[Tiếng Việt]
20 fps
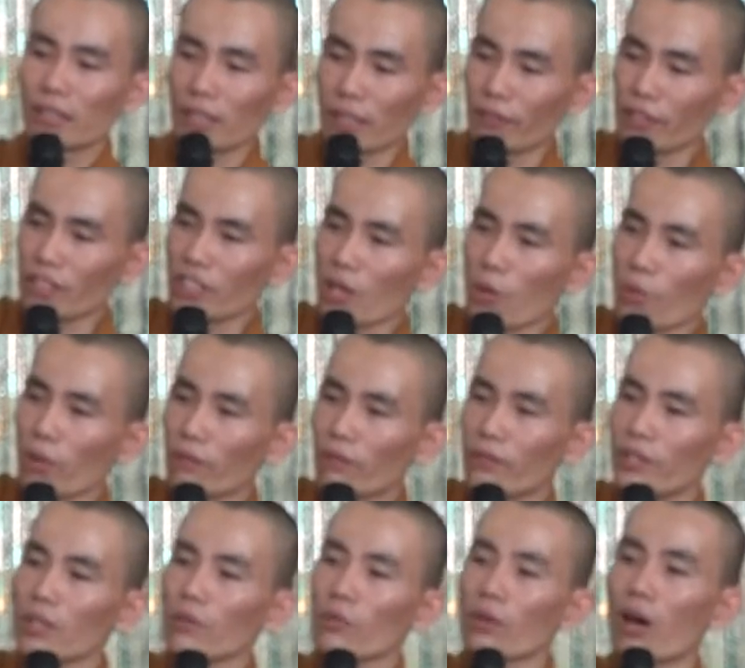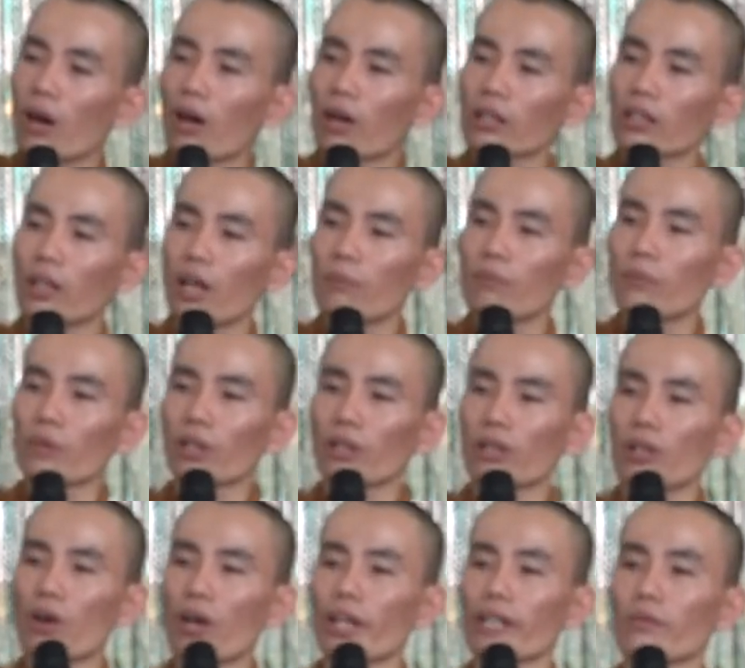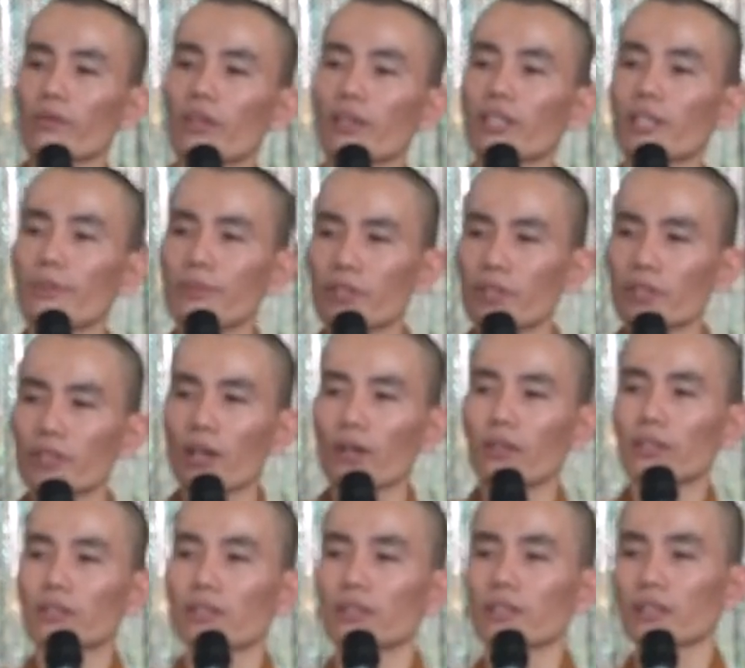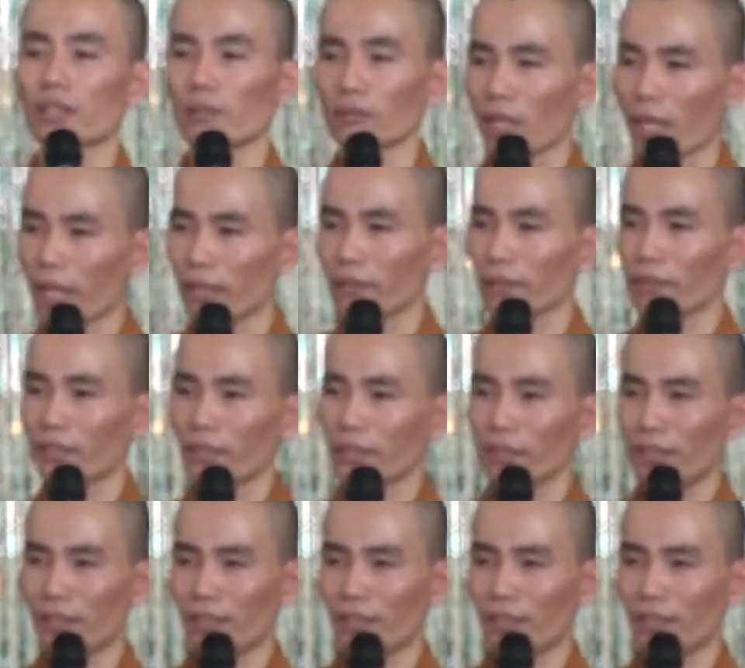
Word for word: ở phía sau cái vía của họ có một cái loài nào đó kiếp trước họ đã từng đầu thai từ đây.